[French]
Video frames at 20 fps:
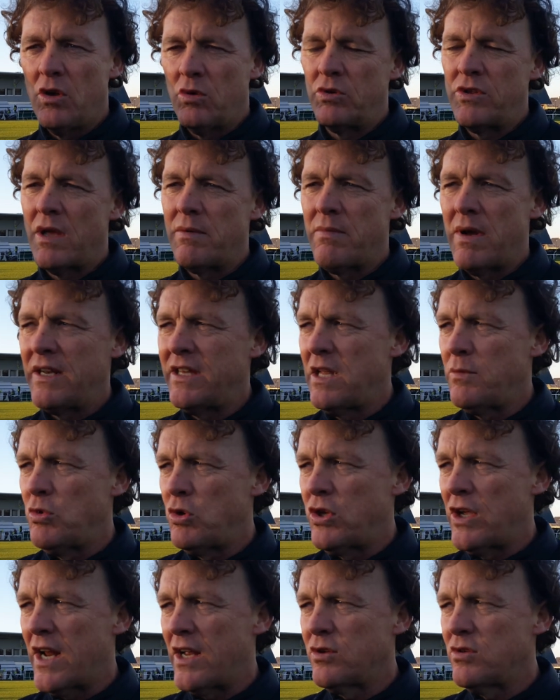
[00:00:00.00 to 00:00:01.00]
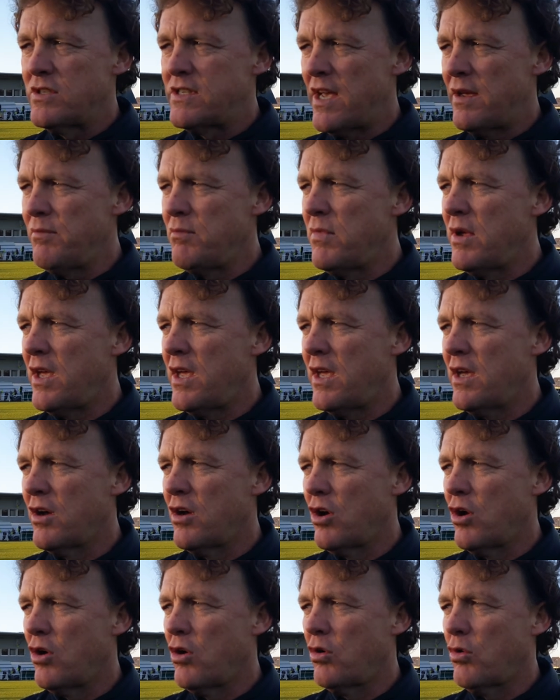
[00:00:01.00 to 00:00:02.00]
on a mal débuté la deuxième, mais
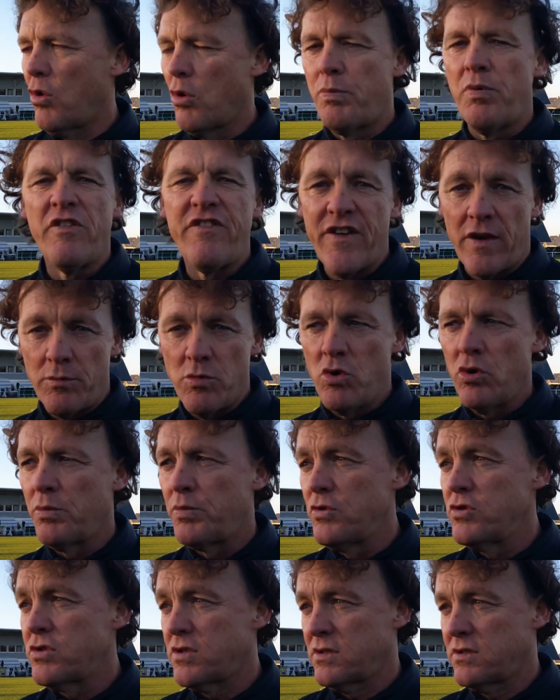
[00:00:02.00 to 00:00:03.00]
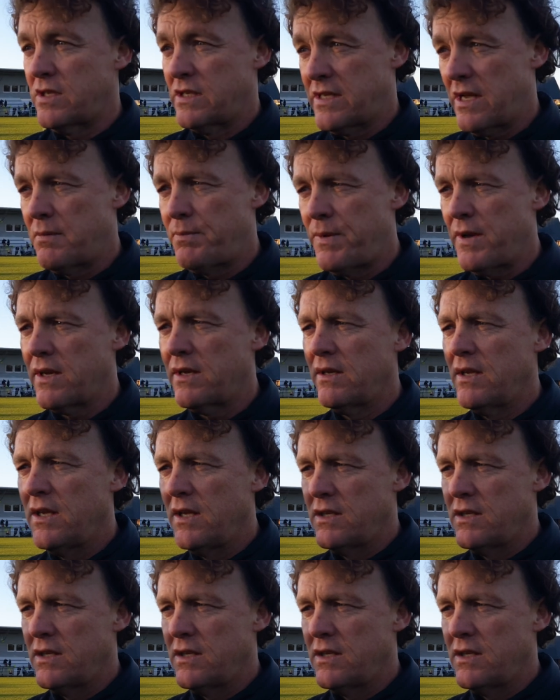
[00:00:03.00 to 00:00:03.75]
euh, on peut faire mieux en plus, c'est ça le pire.